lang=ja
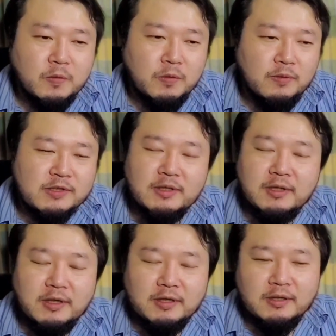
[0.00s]
も、忘
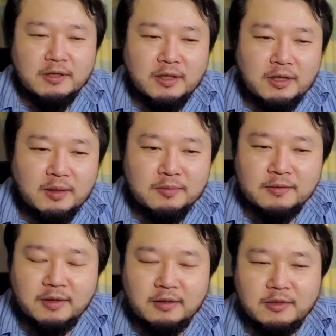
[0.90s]
れないでいなきゃいけない部
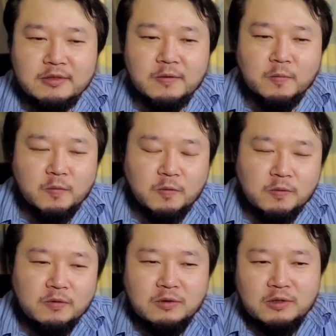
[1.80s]
分ではありますけども、